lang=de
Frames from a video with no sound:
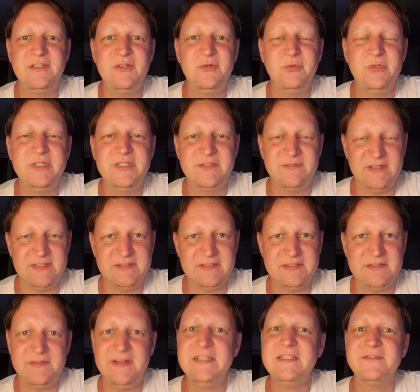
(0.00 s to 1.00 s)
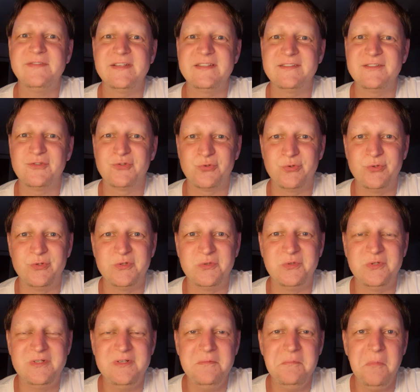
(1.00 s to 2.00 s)
Juni 2022. Schönen
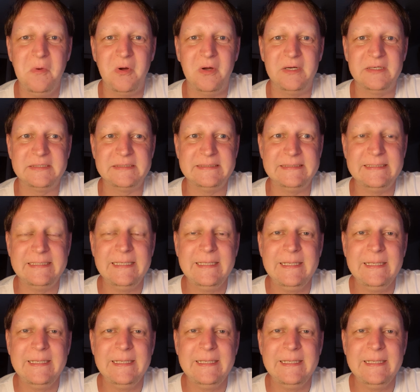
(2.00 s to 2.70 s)
guten Morgen.